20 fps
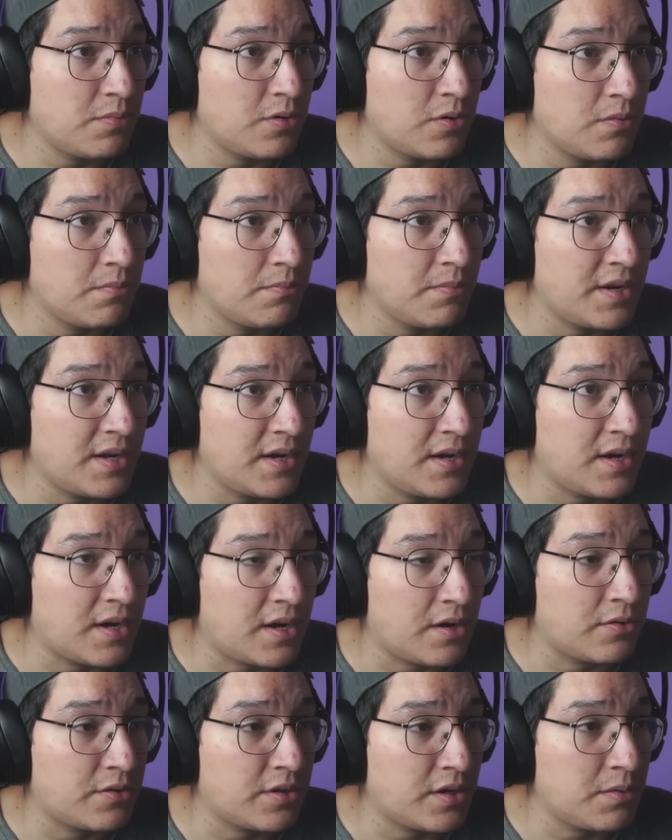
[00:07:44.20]
Mira, acá lo
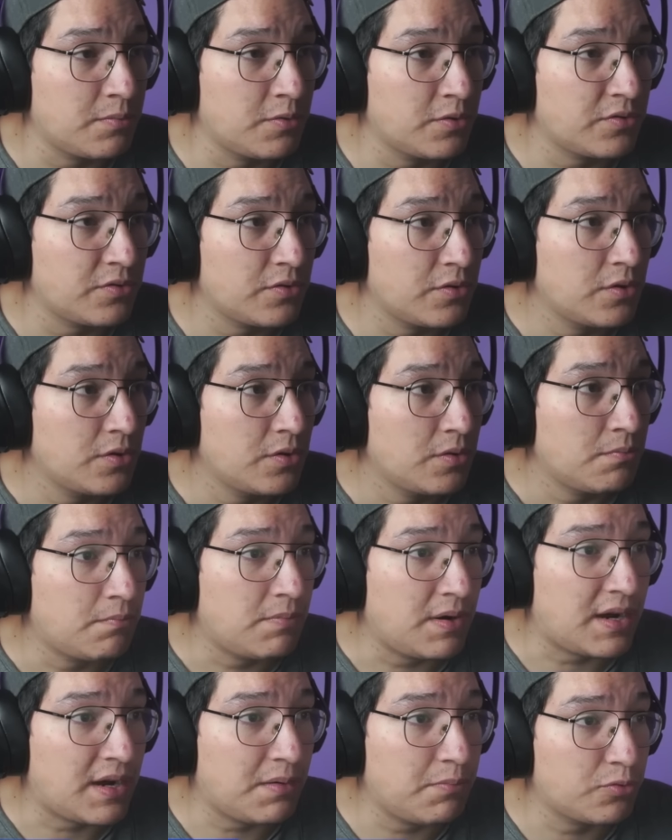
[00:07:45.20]
tenemos.
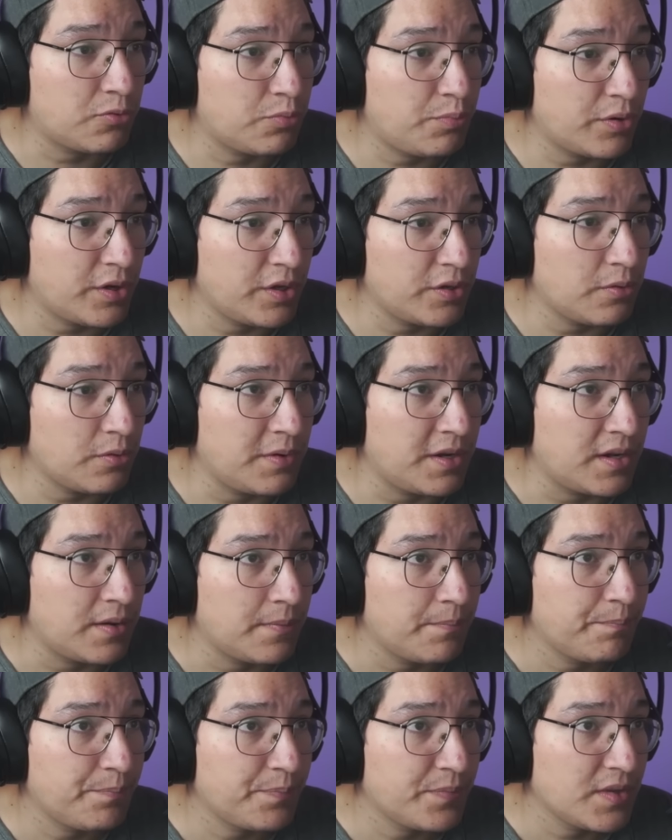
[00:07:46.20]
Bajamos un poquito, mira.
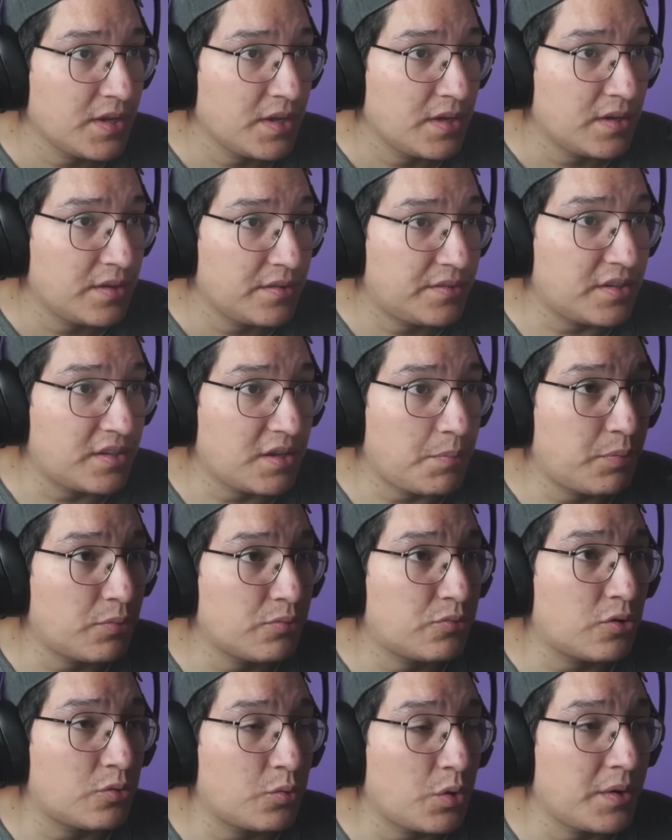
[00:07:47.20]

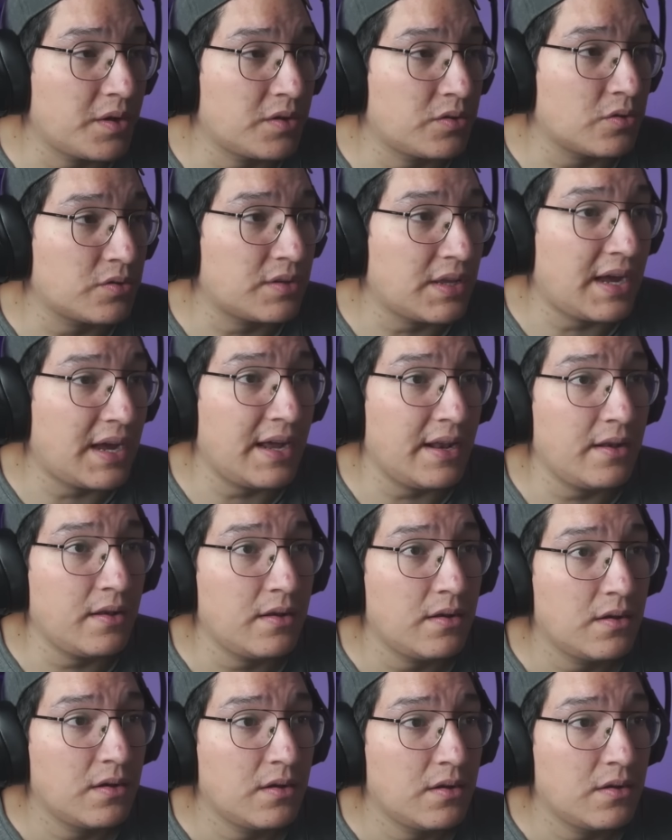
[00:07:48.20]
7.9 en total
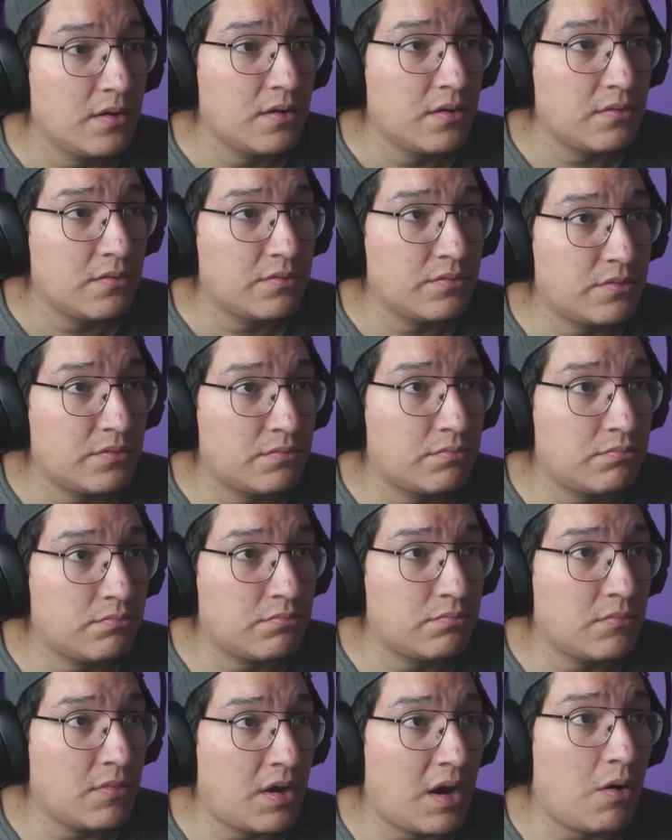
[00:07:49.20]

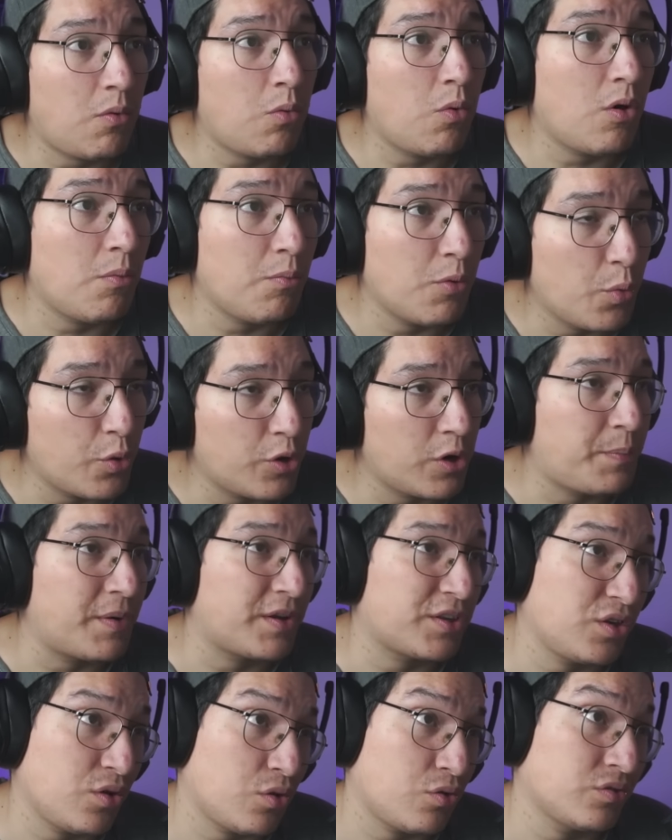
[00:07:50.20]
ha jugado muy buenos
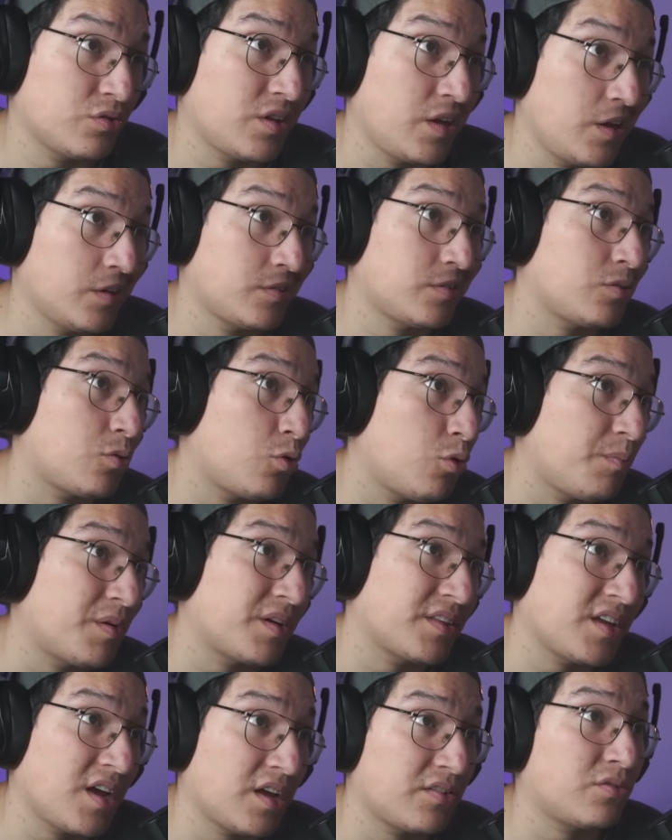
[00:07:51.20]
partidos. Contra Alianza se jugó un
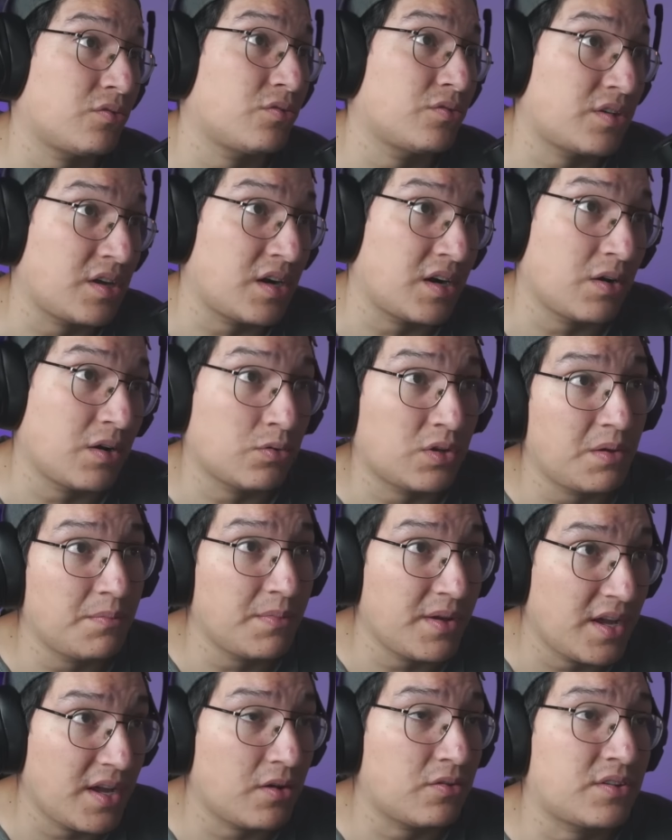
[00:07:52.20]
partidazo, contra Grau
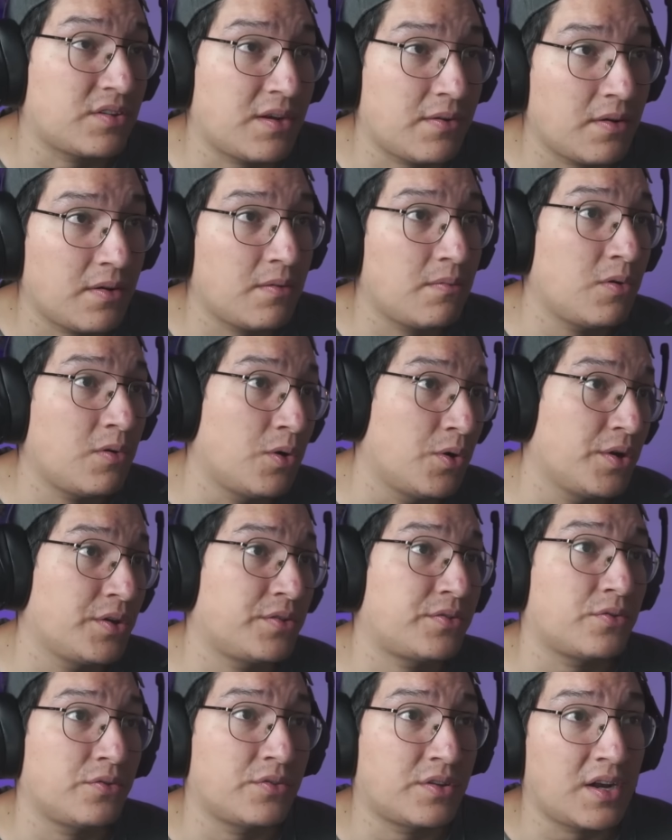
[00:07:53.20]
también, contra Boys,
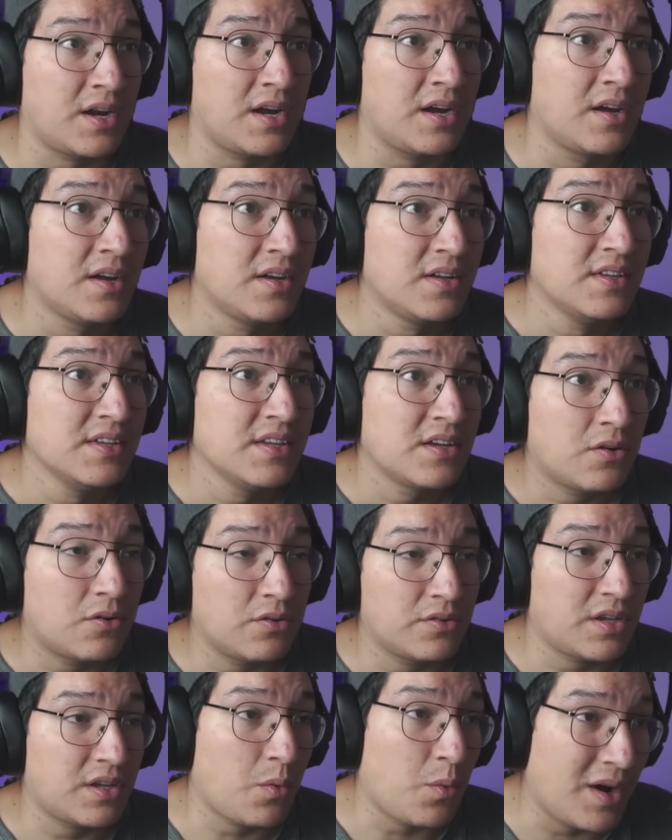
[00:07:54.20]
contra,
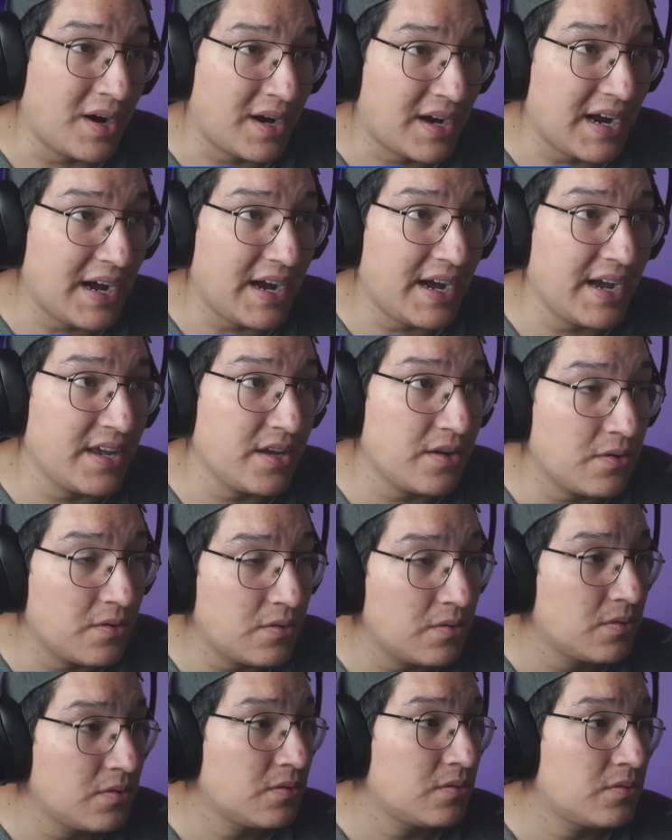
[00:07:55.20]
contra Huancayo,
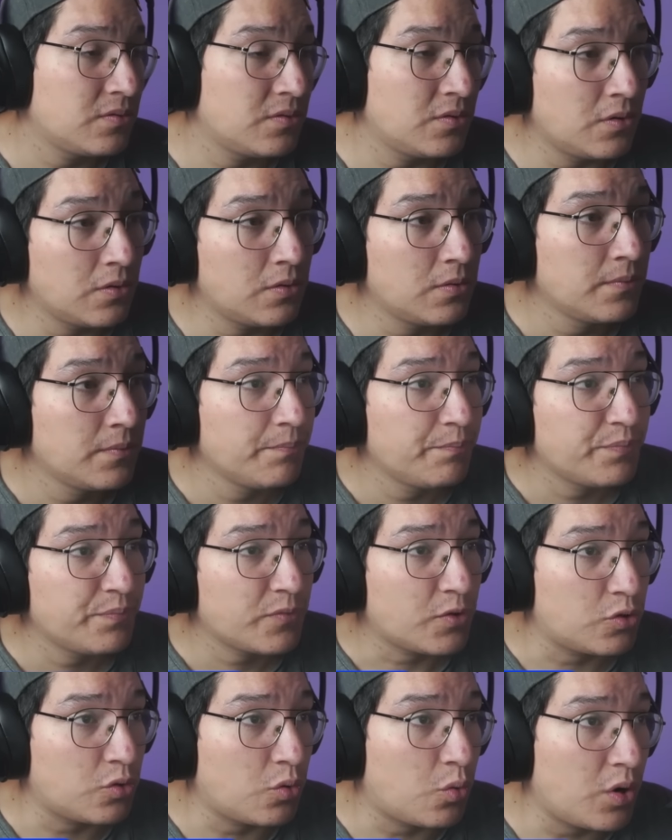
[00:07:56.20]
¿no?
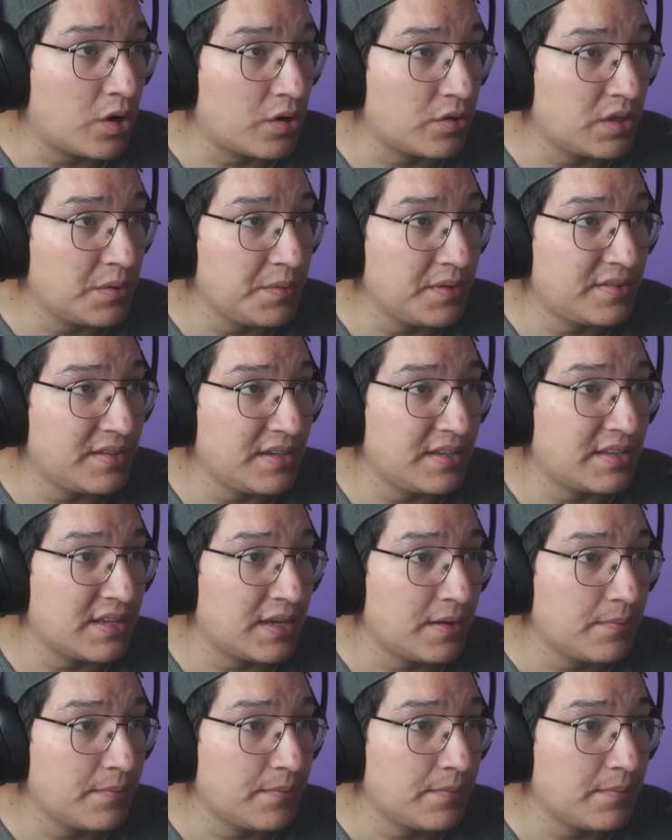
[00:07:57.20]
Cuando jugaron de visita.